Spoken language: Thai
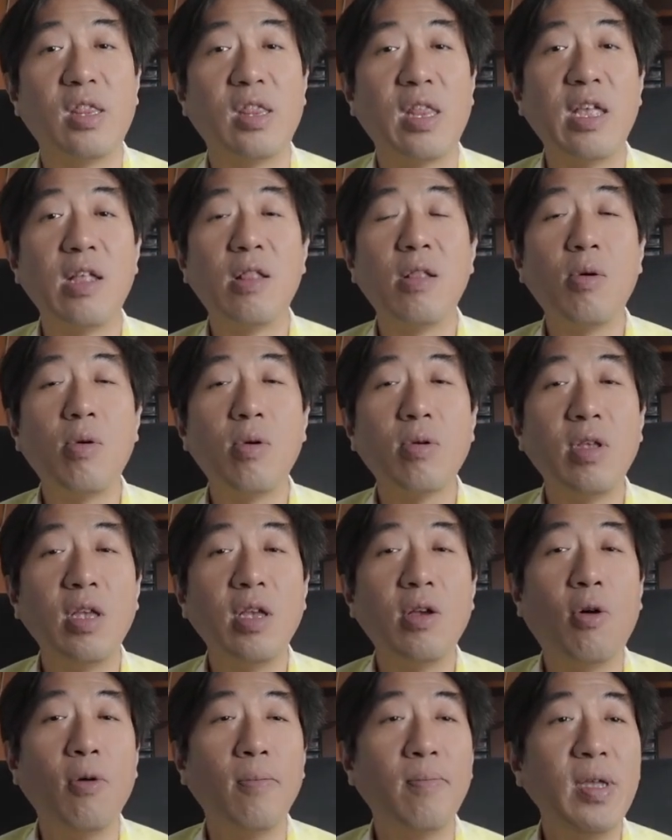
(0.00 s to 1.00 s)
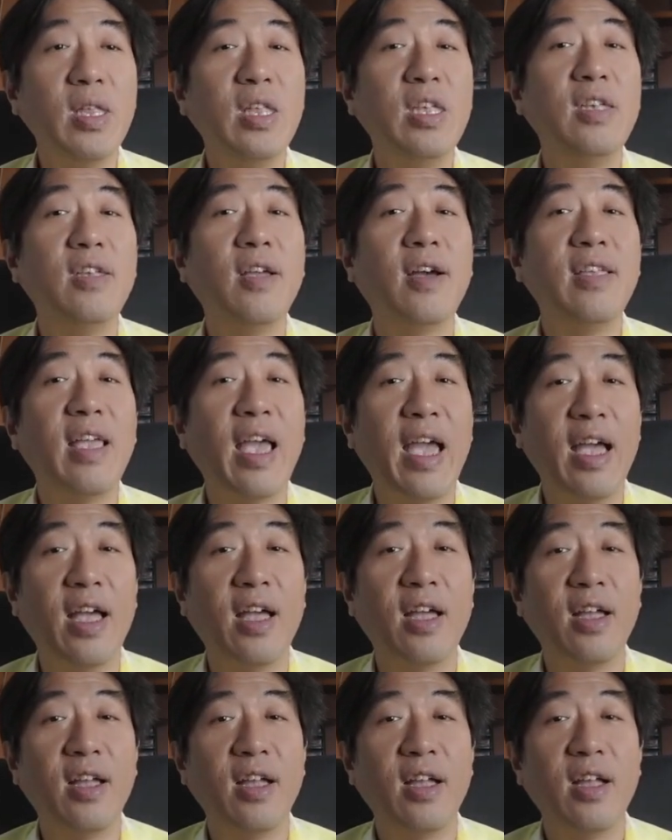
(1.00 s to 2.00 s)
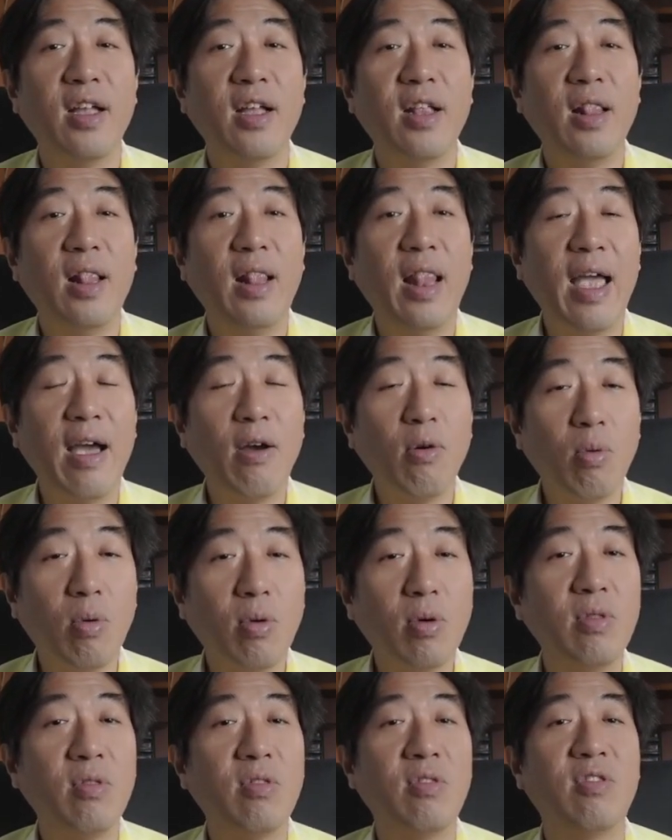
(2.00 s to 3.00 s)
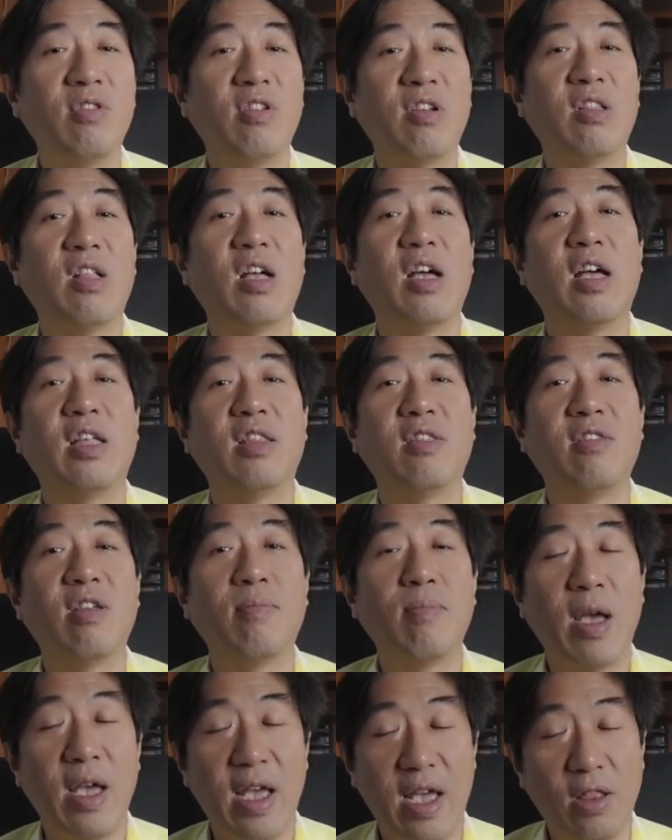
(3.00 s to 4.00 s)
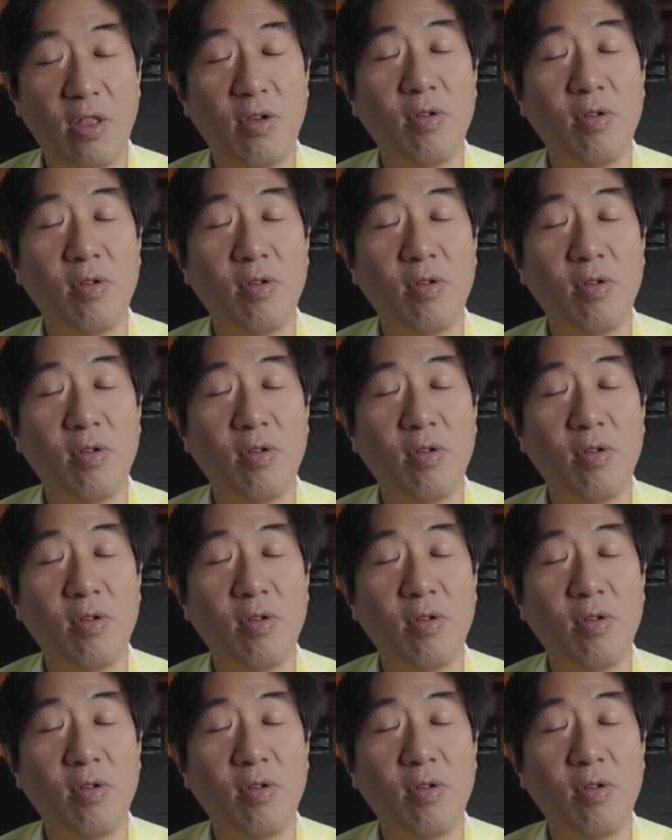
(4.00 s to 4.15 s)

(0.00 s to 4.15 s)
ในโลกที่คนไม่ดีเยอะแยะแล้วคนฉลาดจะมา